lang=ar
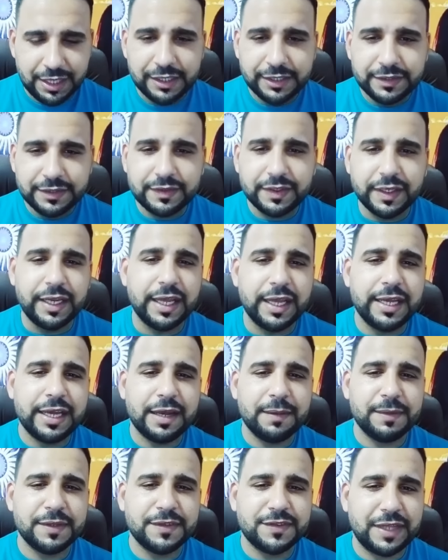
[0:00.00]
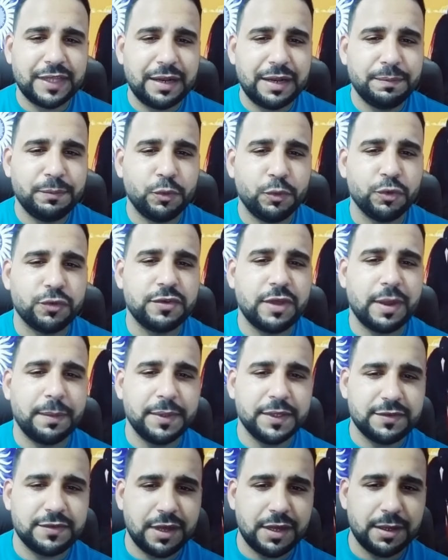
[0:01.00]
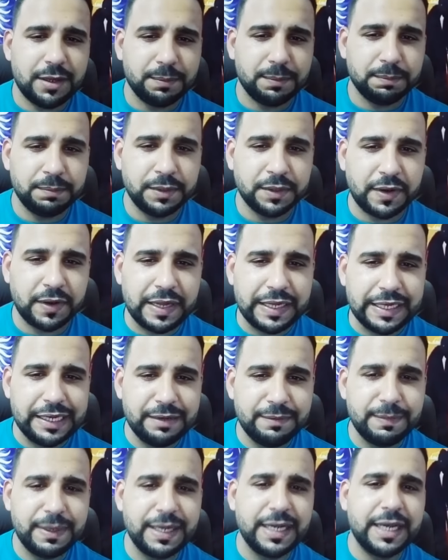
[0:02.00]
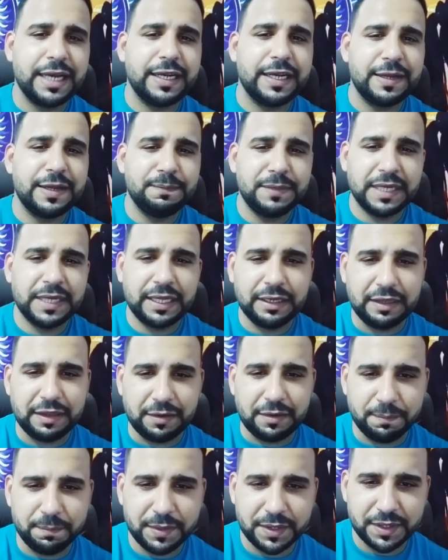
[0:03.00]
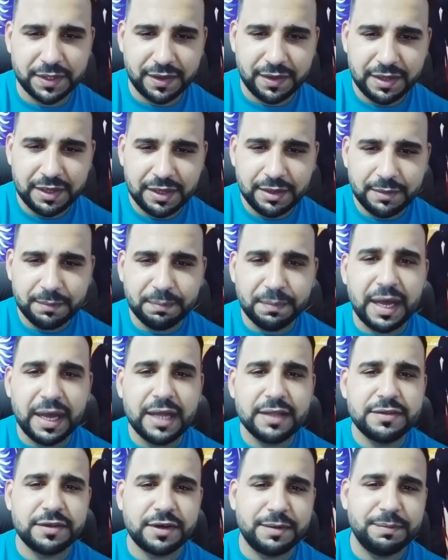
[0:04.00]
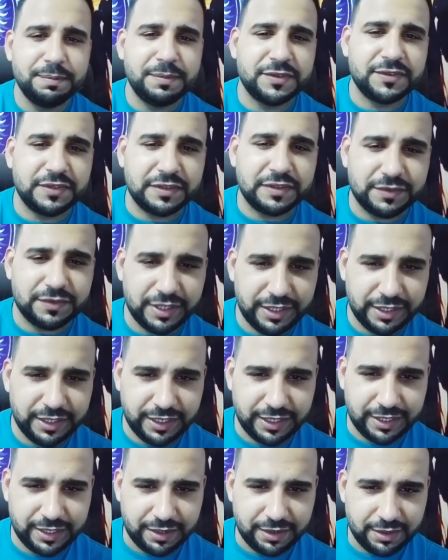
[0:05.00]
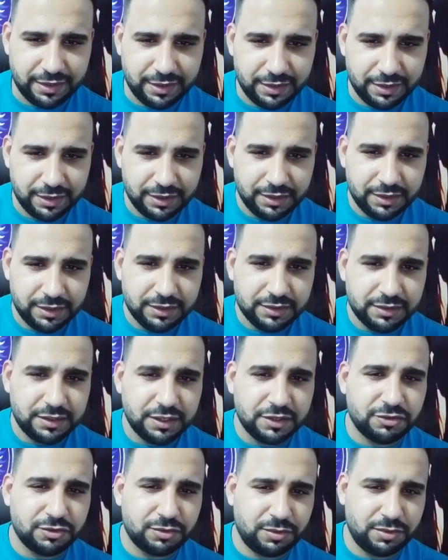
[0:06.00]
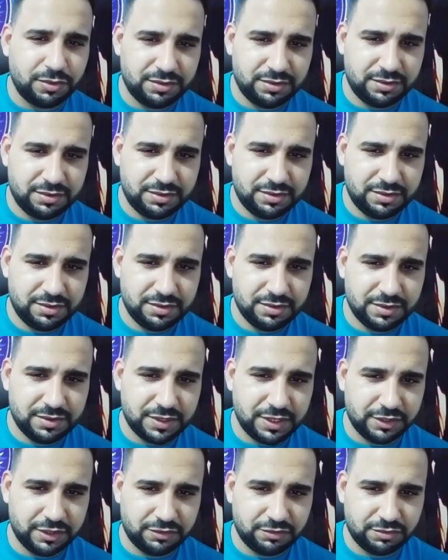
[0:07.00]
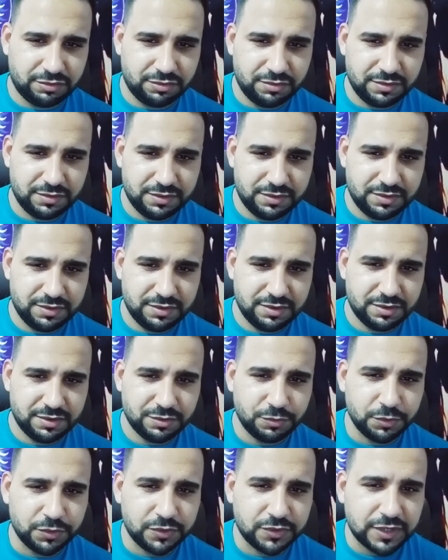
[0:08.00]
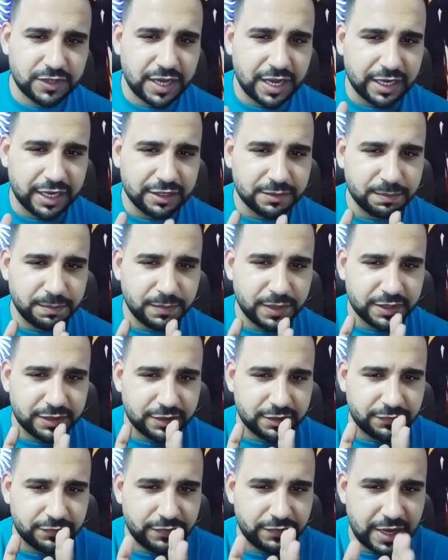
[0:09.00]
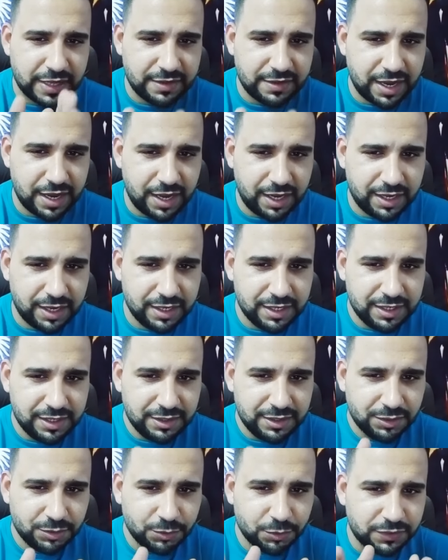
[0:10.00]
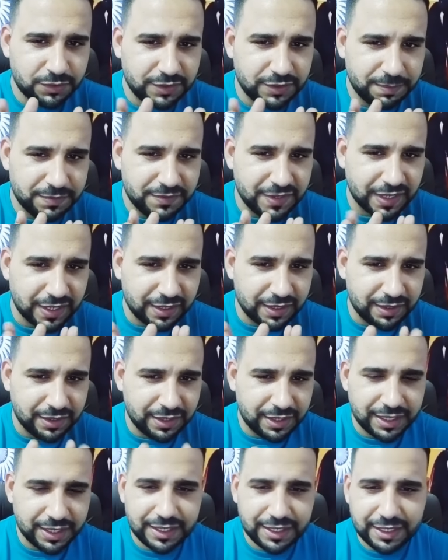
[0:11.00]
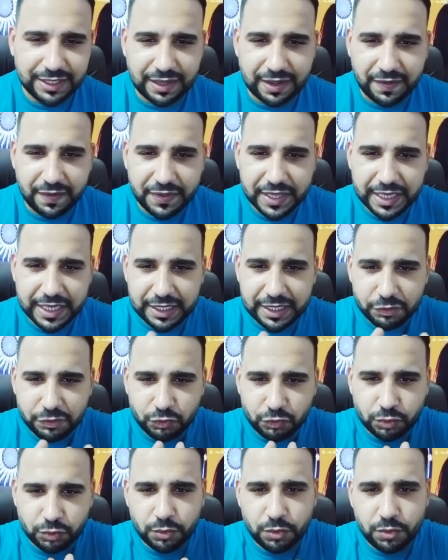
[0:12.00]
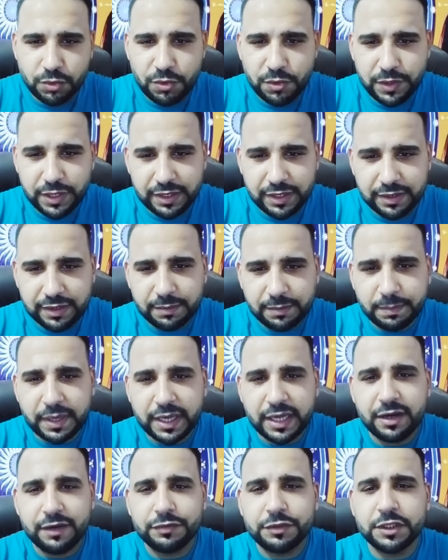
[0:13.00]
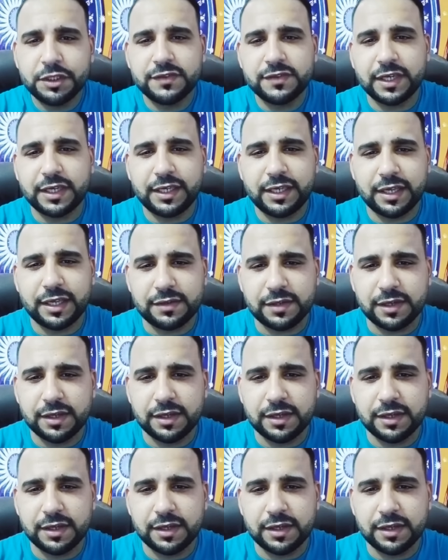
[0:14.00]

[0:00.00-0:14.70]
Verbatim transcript: تلاقيها مثلا مرتبطة براجل ما يعلم بيه الا ربنا مقطرم بستين نيلة تسكت تسكت وساعة ما تتفتح وتبدأ إن هي تقول ما يعرفش يسكتها